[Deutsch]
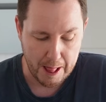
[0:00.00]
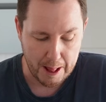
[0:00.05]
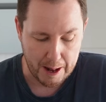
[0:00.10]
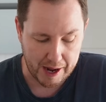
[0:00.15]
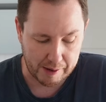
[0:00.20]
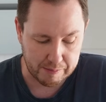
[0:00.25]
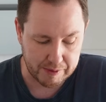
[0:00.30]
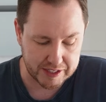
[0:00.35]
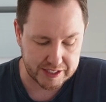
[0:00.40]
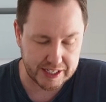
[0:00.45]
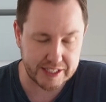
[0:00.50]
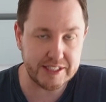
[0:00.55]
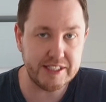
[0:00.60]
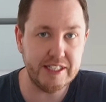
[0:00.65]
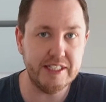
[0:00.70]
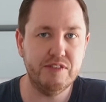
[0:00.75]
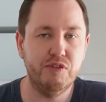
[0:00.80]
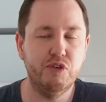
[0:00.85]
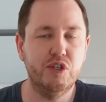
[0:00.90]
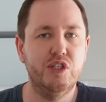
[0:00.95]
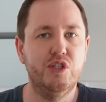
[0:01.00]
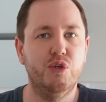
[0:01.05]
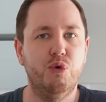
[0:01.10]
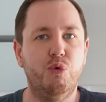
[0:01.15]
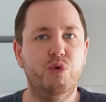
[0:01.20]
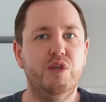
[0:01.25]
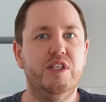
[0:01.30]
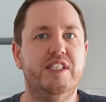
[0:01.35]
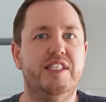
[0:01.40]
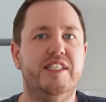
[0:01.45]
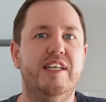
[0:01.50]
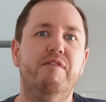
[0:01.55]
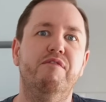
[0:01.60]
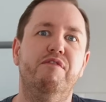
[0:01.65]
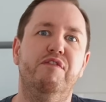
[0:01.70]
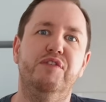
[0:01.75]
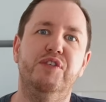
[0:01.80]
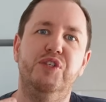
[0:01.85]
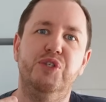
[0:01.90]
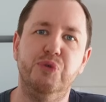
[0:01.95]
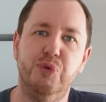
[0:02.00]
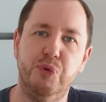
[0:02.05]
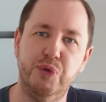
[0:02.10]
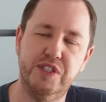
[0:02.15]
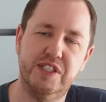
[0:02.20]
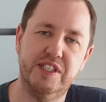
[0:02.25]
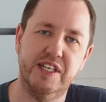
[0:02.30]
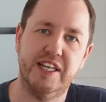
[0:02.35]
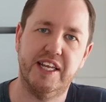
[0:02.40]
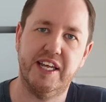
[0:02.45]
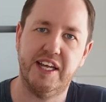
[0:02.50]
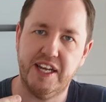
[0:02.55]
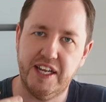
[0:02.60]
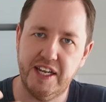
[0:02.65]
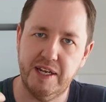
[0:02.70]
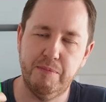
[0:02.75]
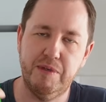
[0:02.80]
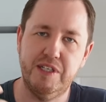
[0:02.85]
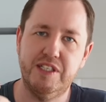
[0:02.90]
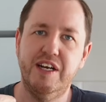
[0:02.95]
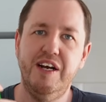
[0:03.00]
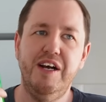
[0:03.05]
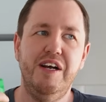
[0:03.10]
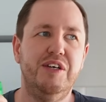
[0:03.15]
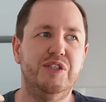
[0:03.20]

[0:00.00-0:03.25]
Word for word: aber das hier ist wirklich eine Honig-Senf-Soße, cremig,